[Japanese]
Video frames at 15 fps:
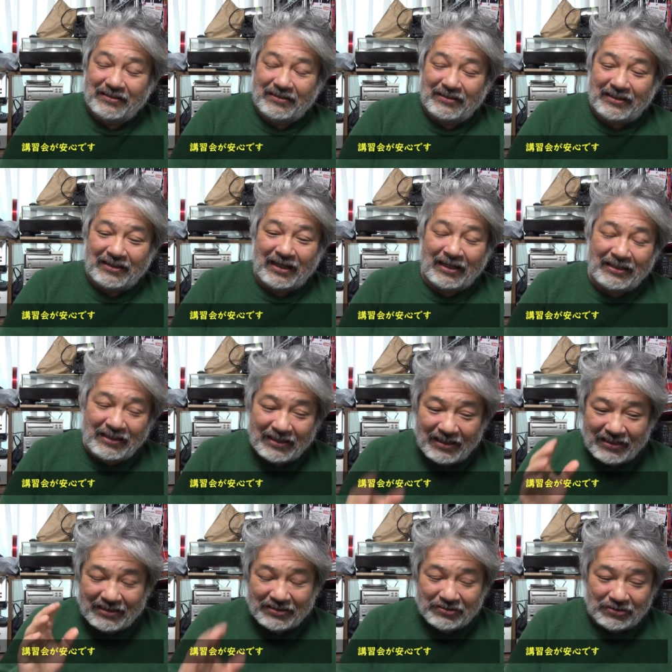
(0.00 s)
で、なんで
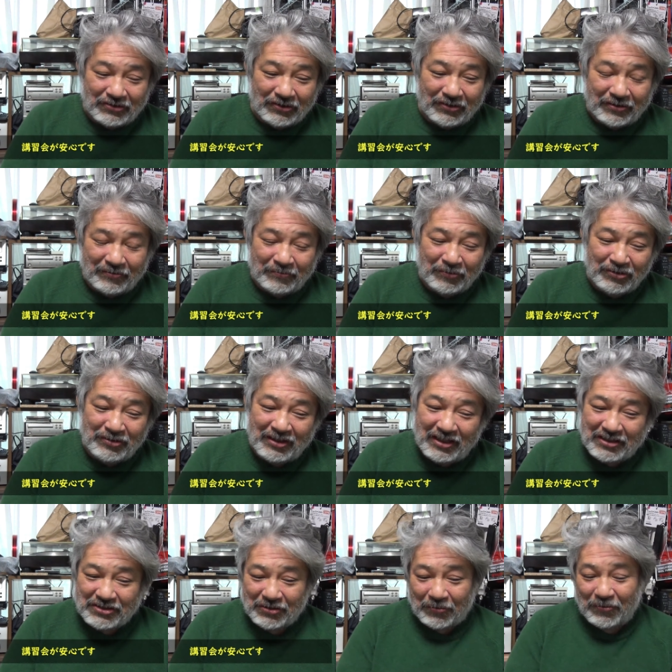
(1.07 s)
かっていうと、問
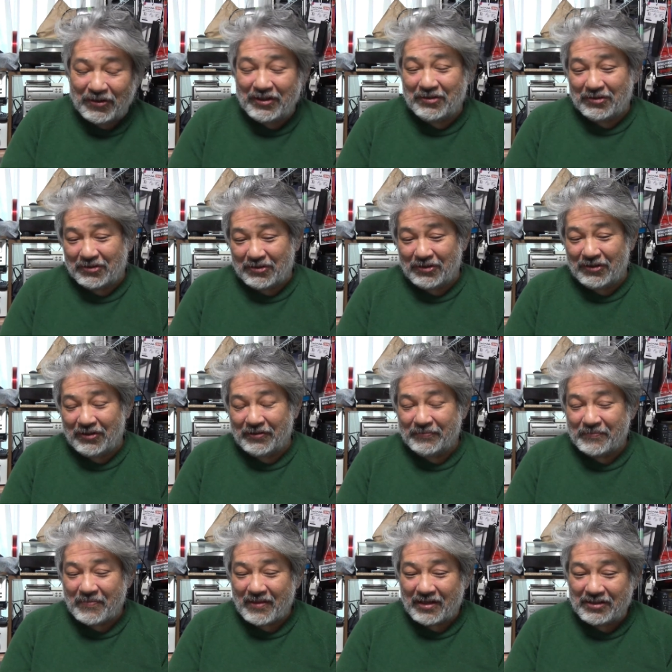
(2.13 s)
題集を覚えるのと、
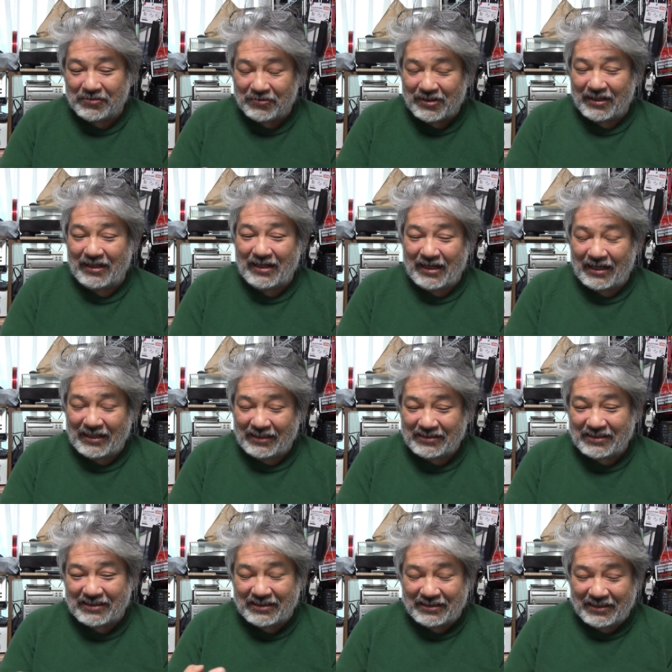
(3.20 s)
人から話
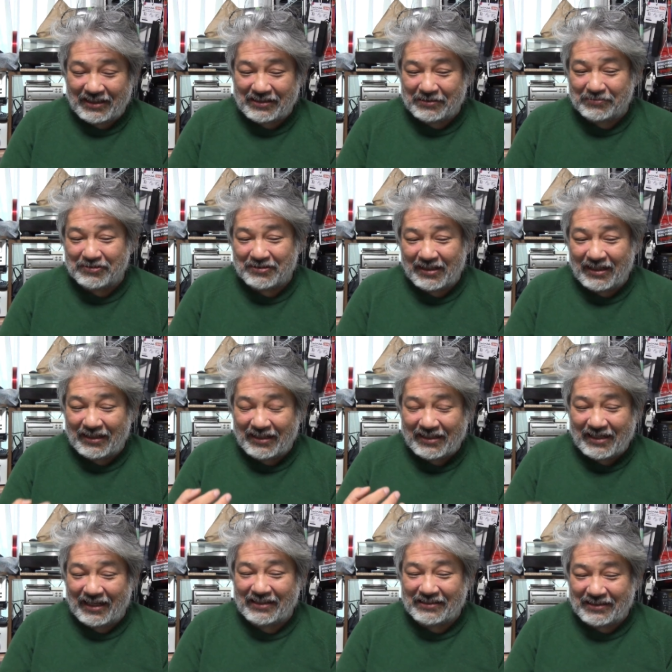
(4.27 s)
聞いて自分が理
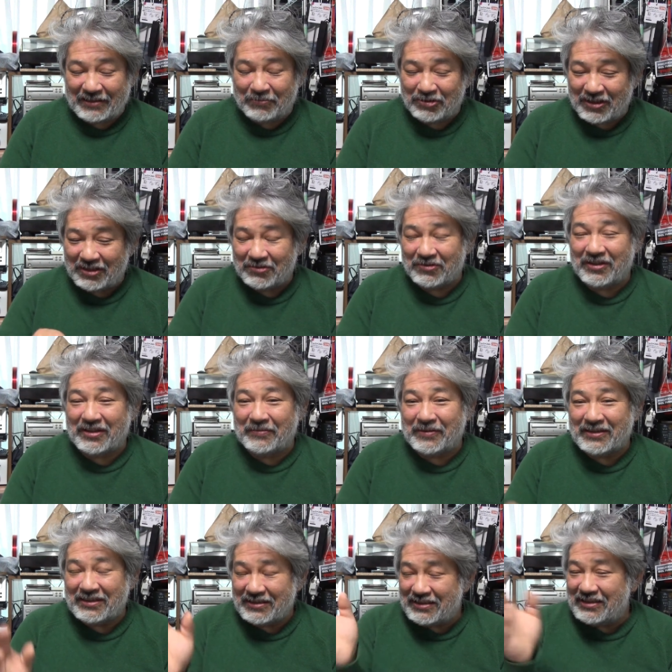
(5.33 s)
解して問題とことでも
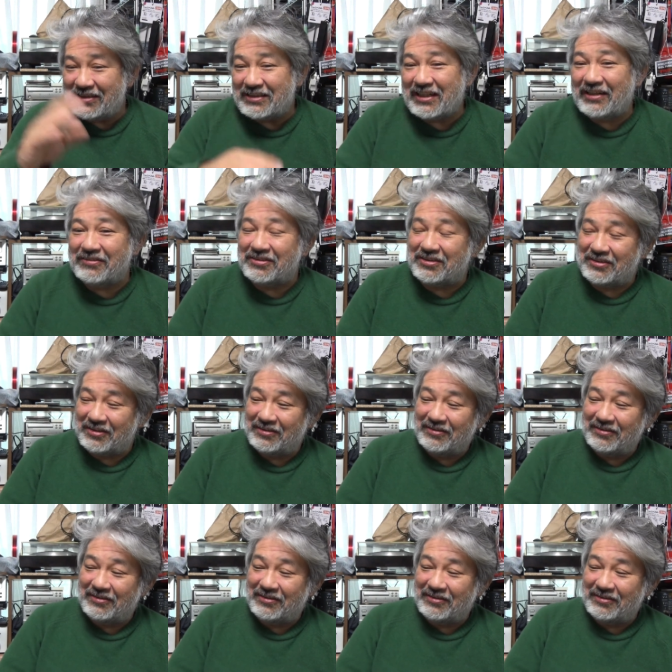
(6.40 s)
全然違うんですよ。